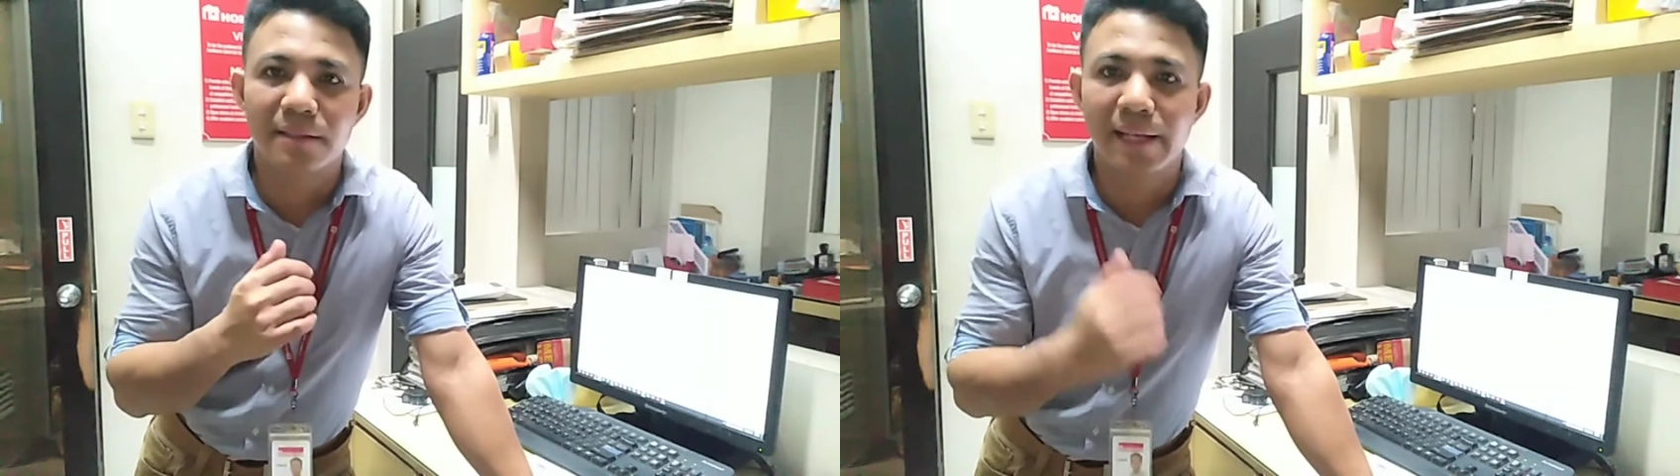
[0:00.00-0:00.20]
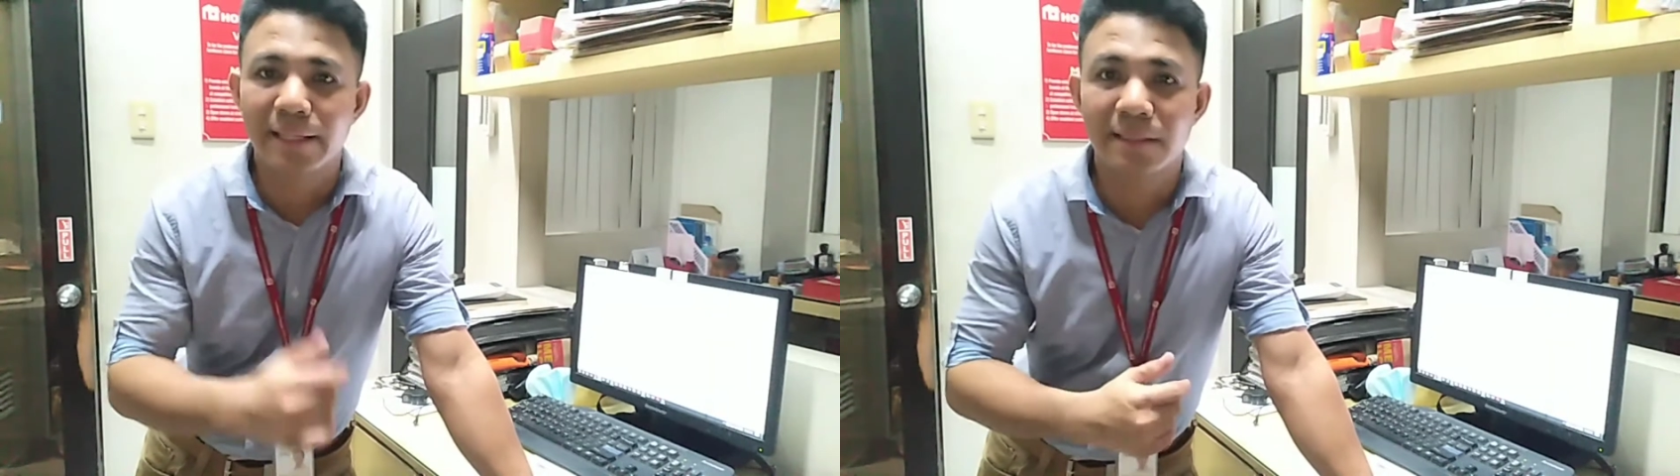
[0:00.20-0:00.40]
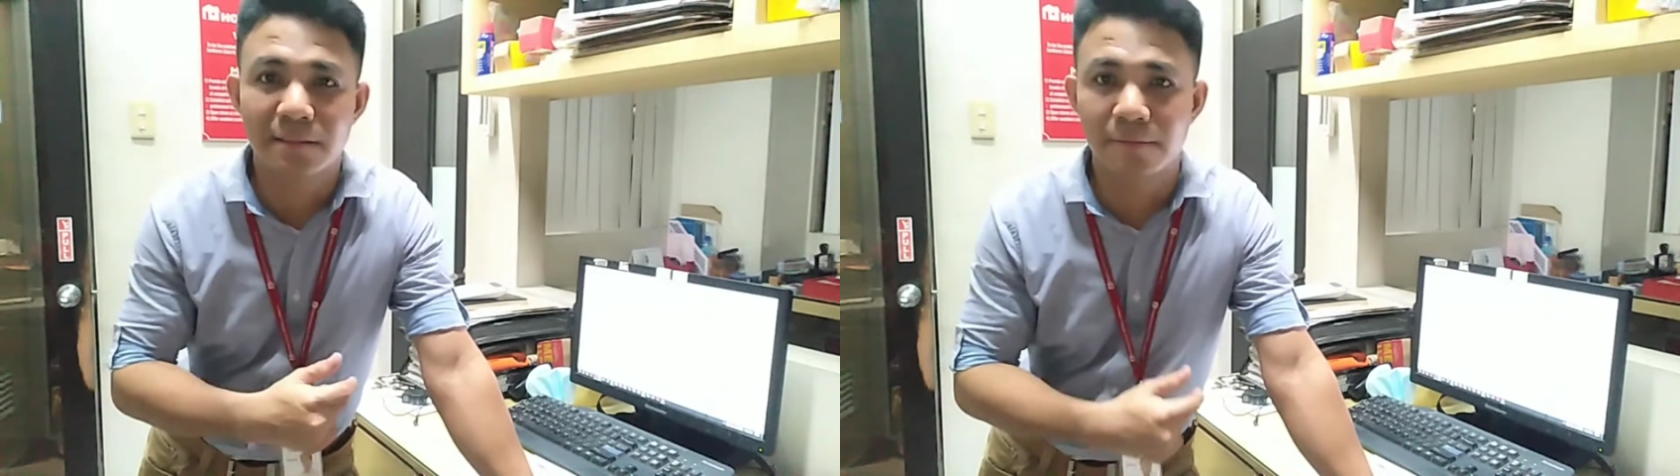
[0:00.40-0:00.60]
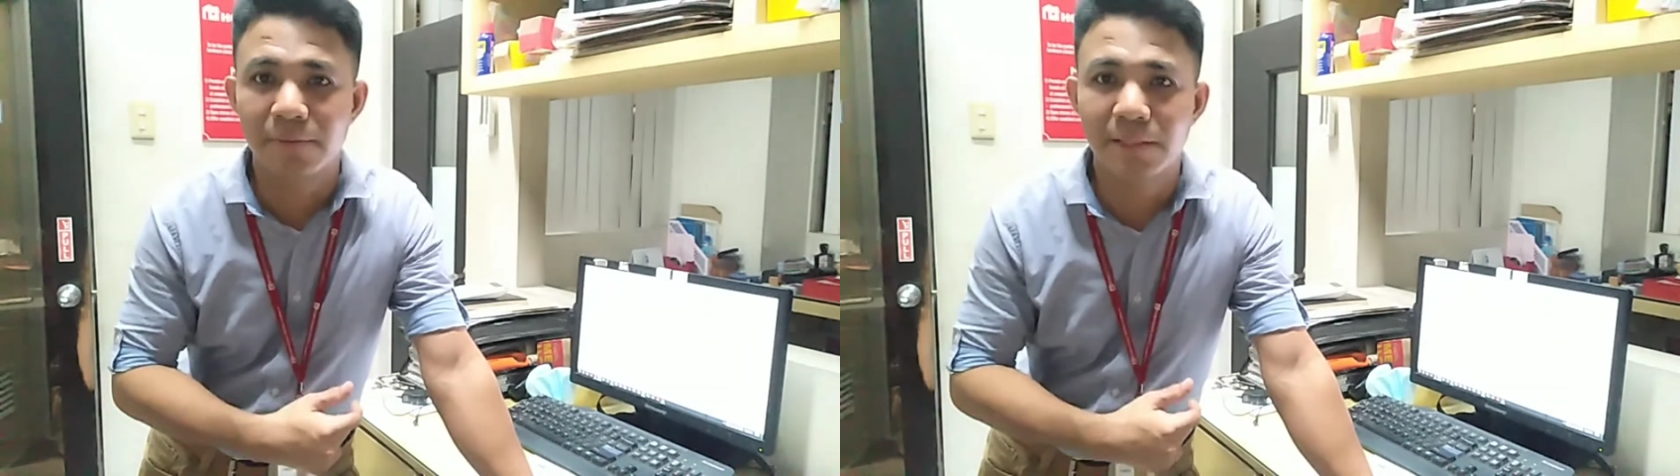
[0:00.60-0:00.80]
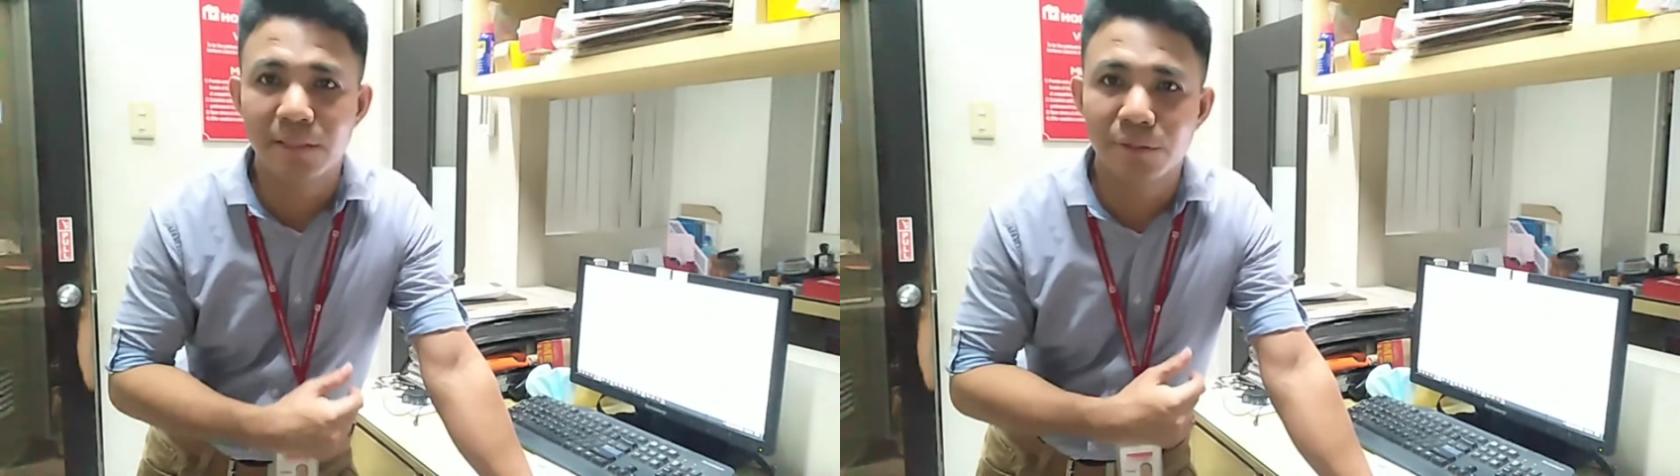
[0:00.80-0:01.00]
latest
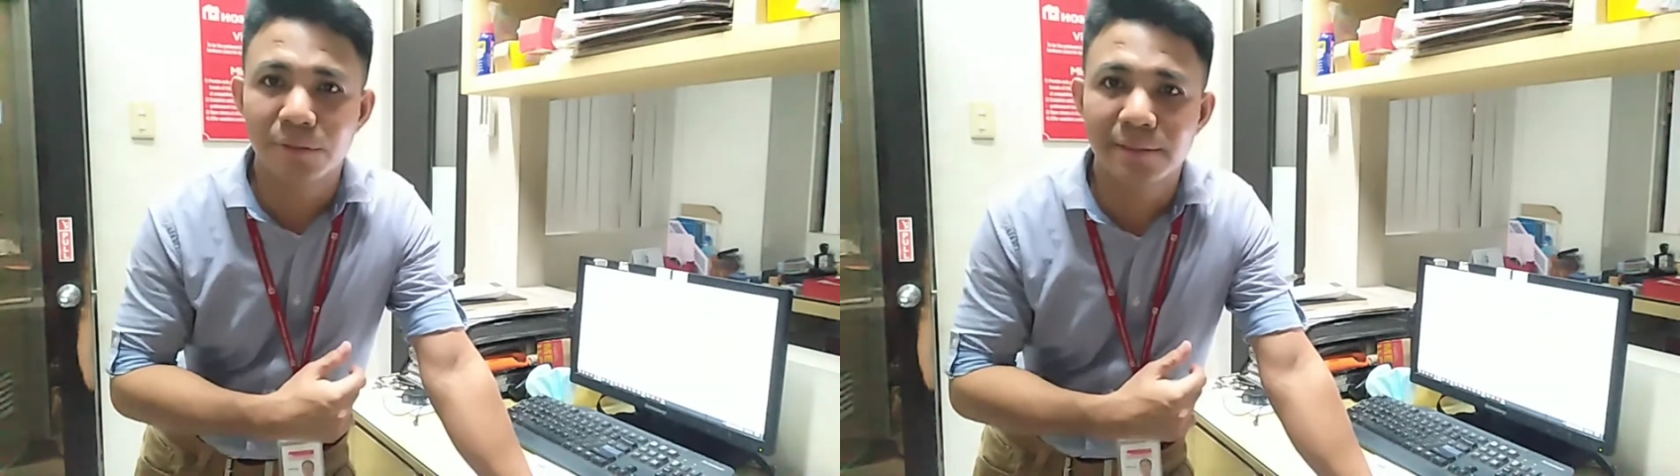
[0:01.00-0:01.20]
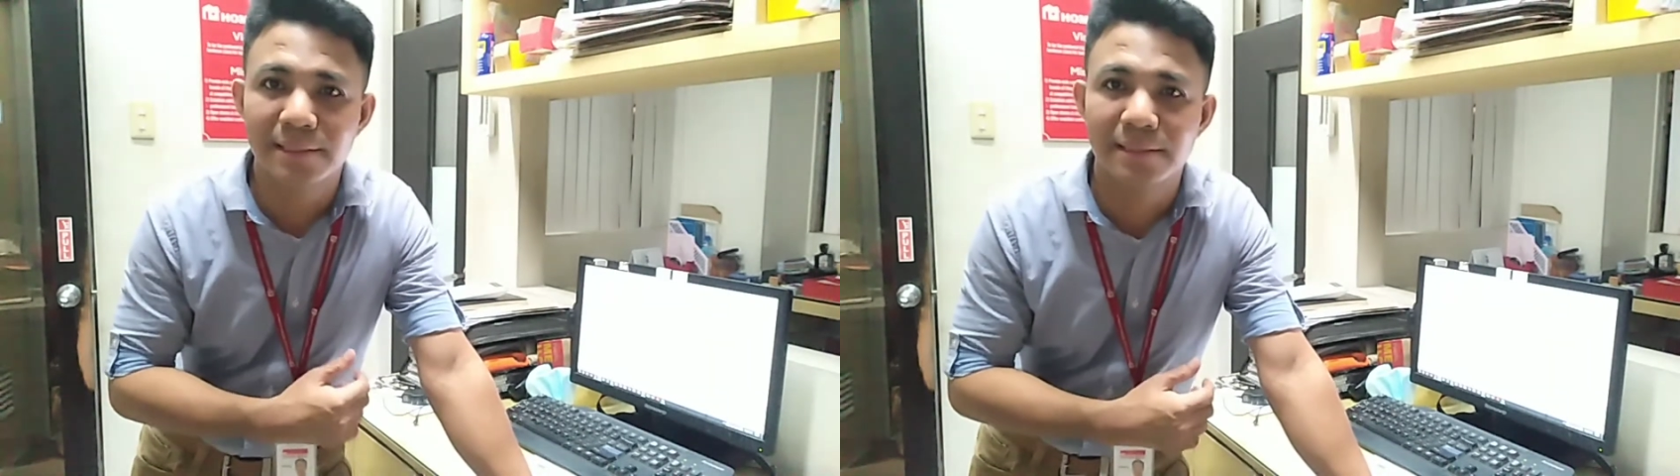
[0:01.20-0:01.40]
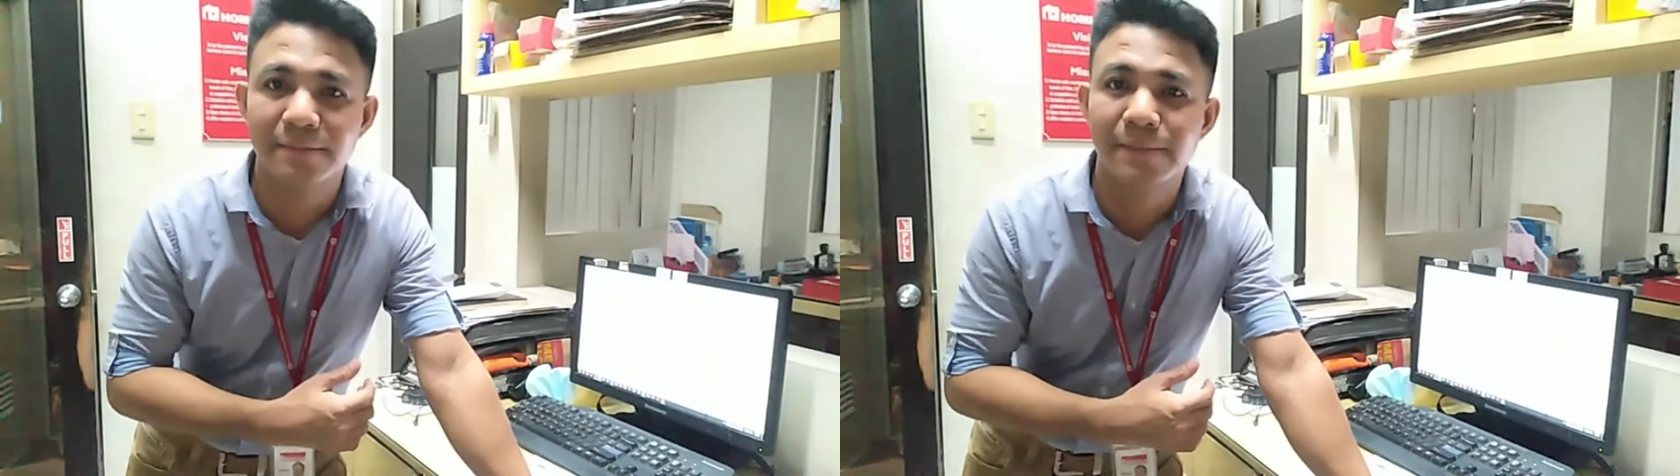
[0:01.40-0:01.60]
videos